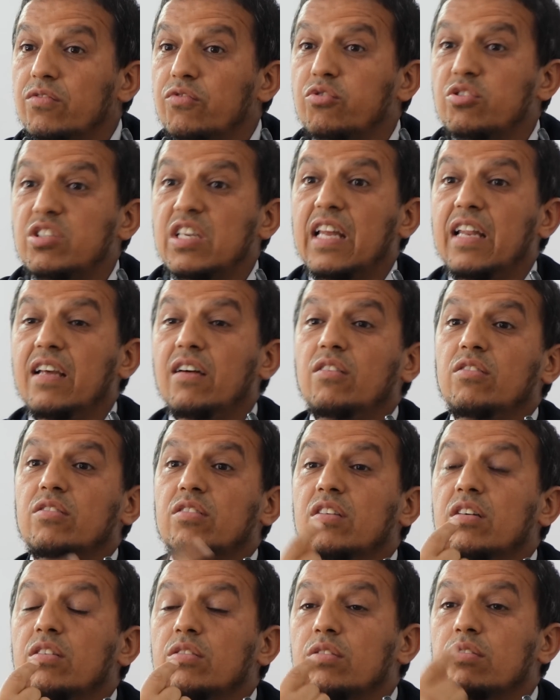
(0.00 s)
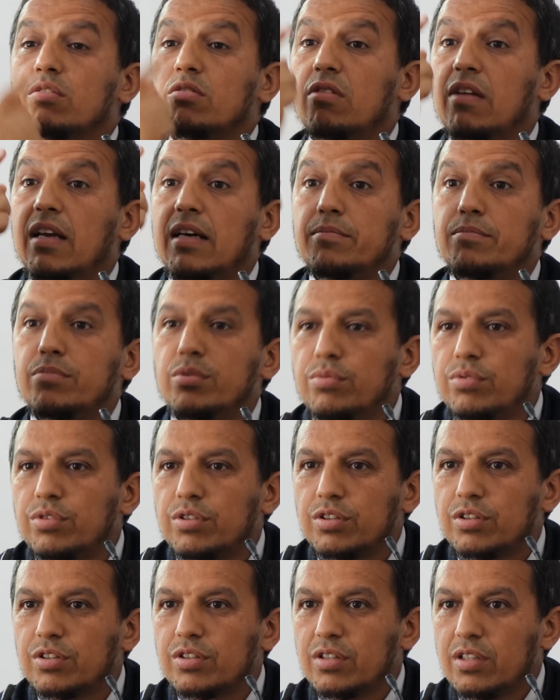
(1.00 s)
vous allez entendre de la
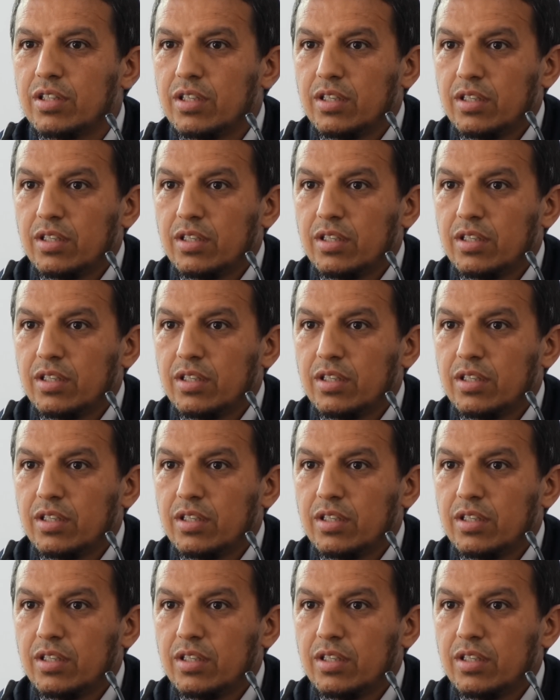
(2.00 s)
bouche